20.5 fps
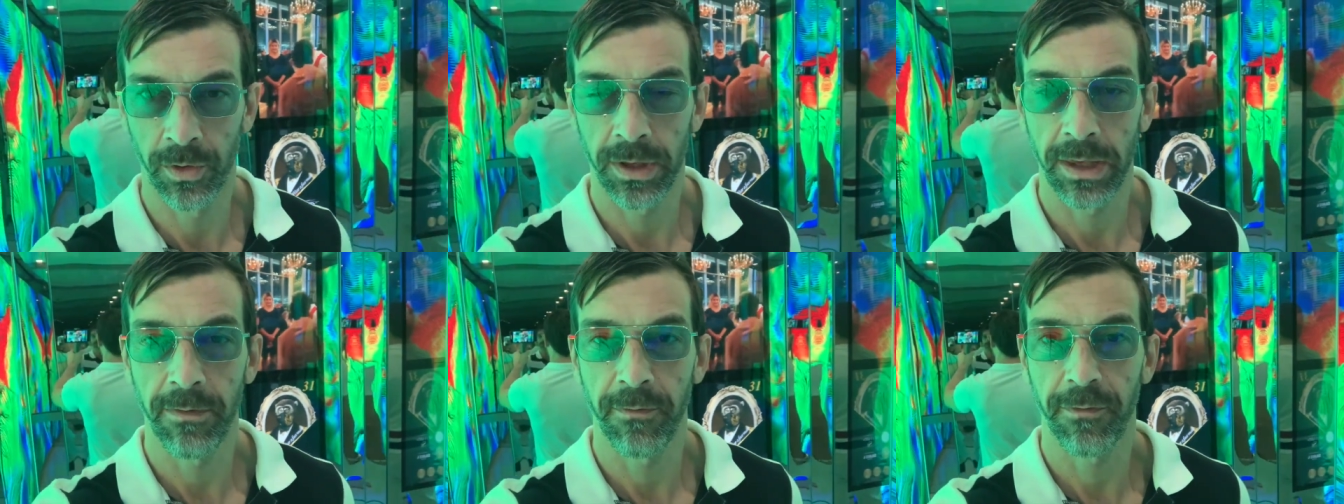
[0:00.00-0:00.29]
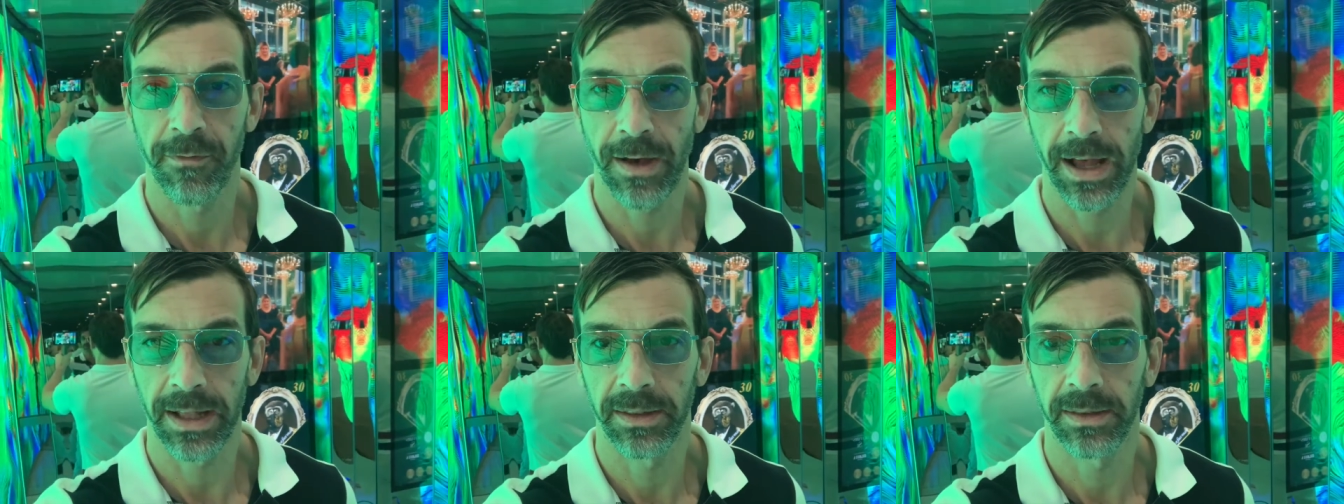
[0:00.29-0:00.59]

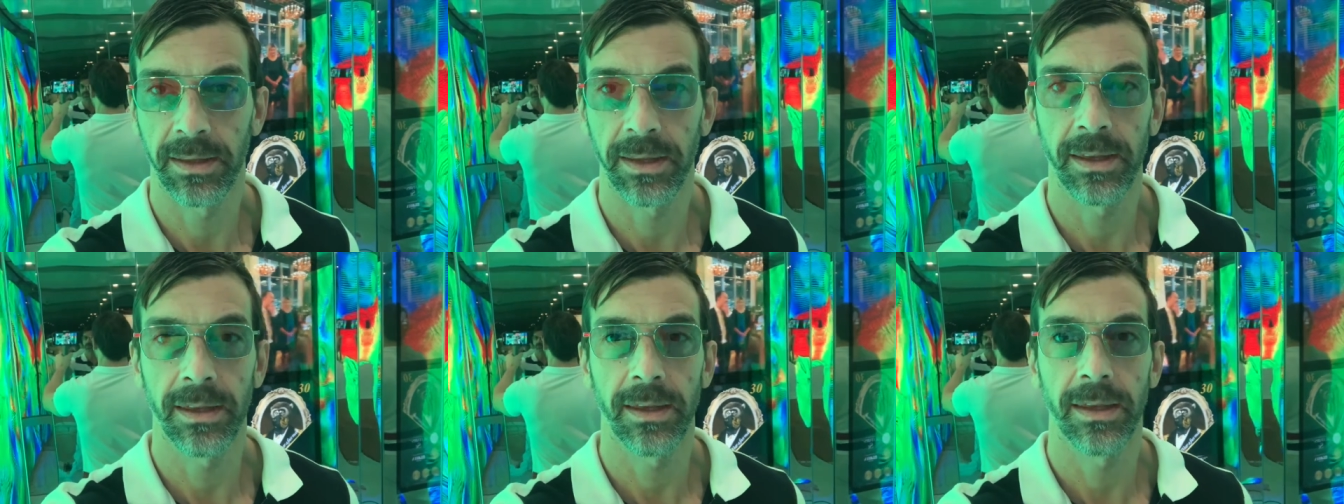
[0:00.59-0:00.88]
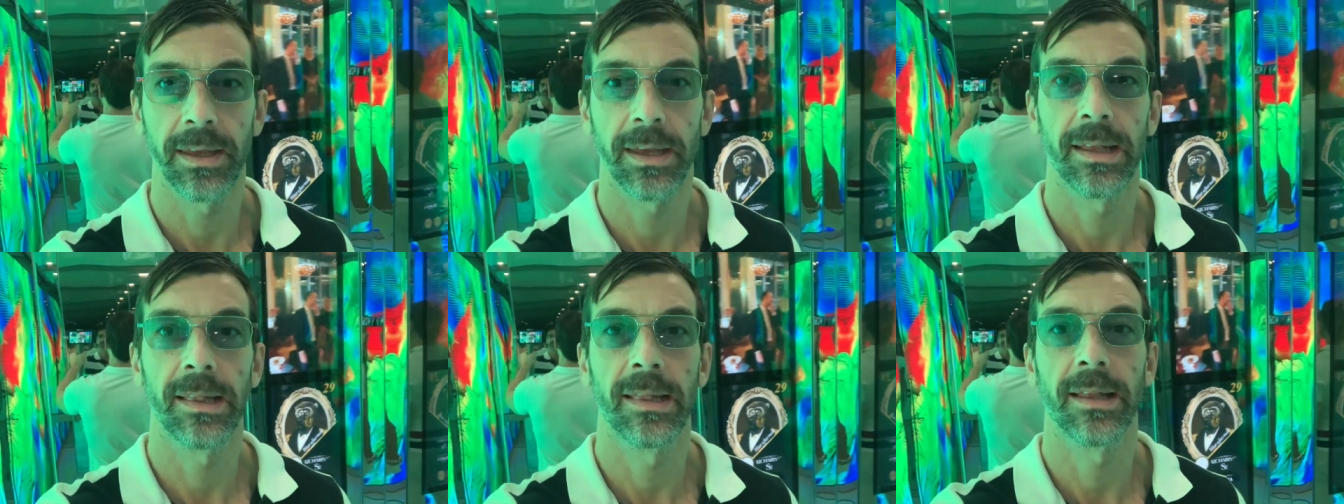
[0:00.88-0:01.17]
Infatti
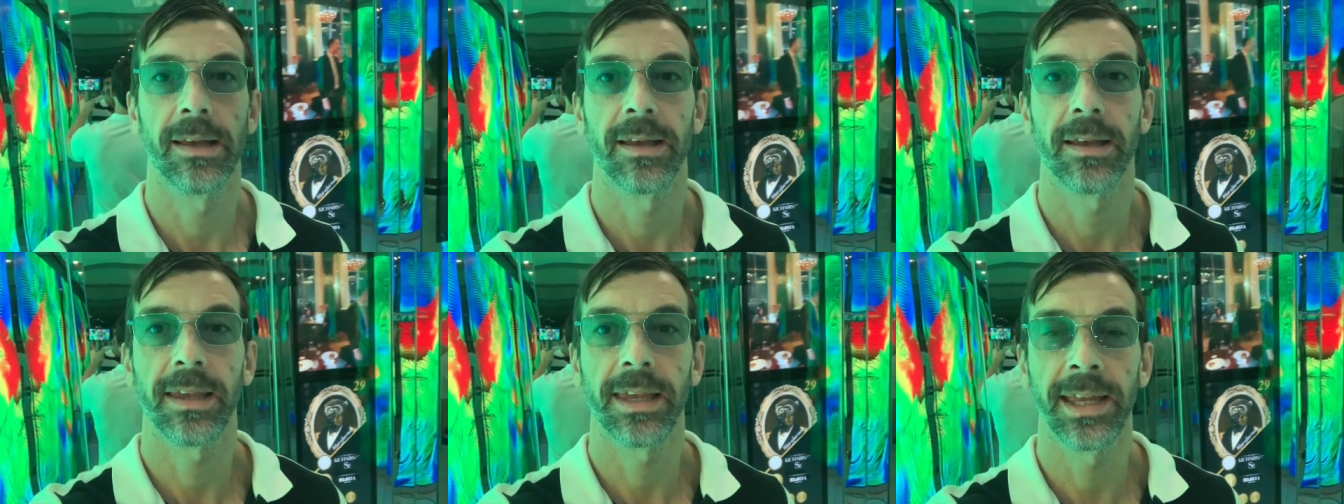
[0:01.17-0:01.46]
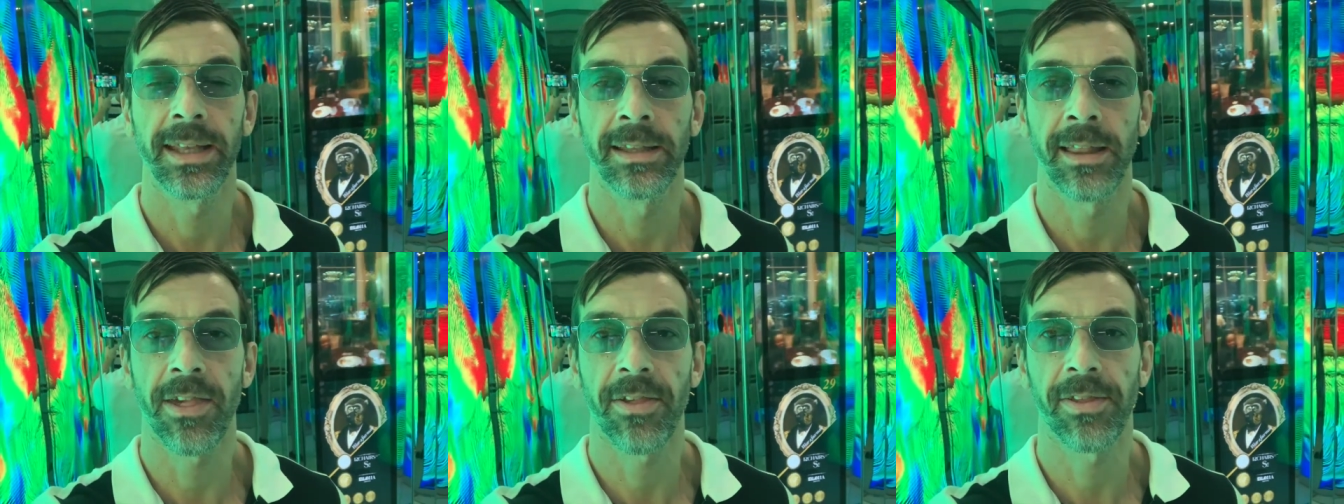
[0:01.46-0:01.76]
il
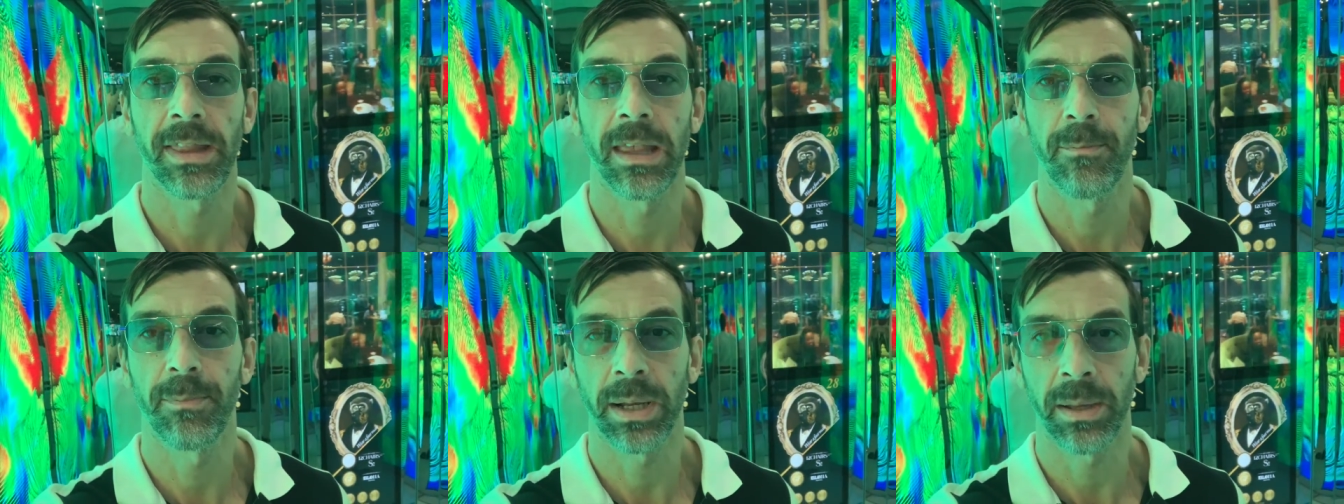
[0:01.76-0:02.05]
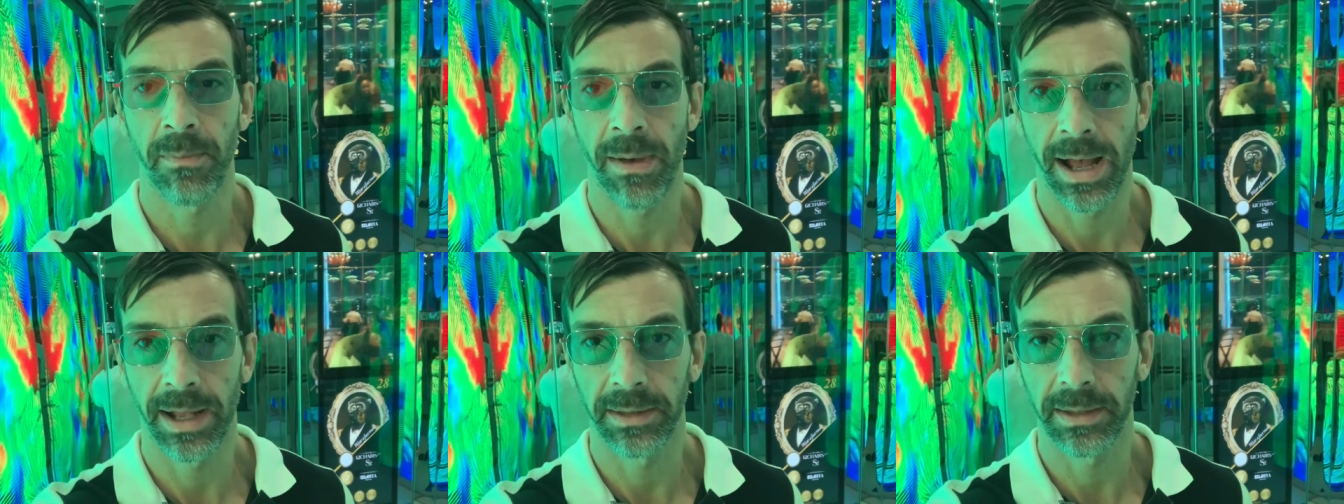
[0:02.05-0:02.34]
Guinness dei
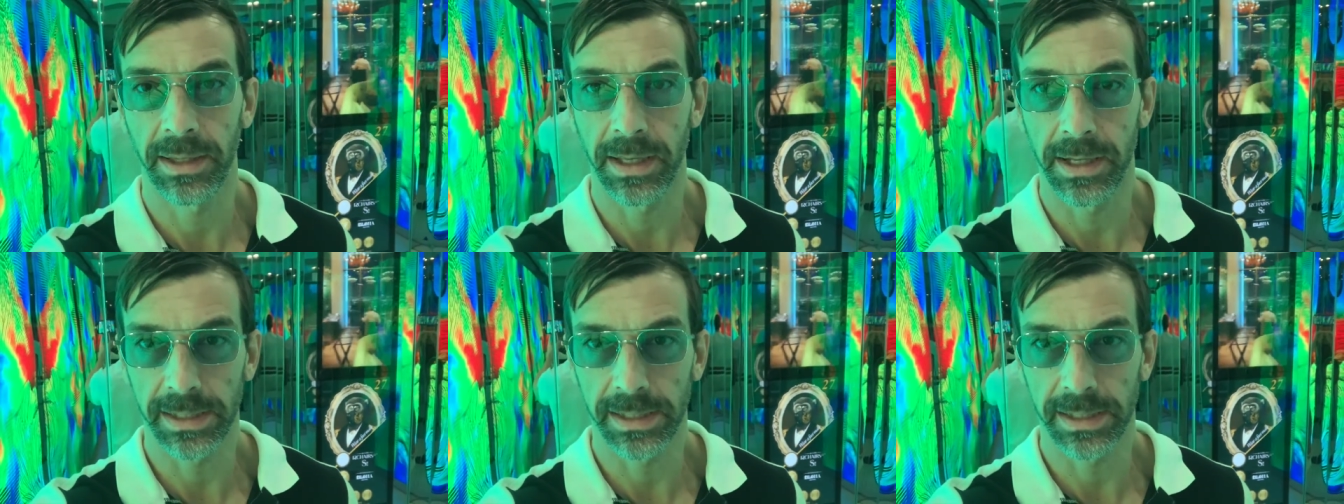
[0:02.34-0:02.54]
primati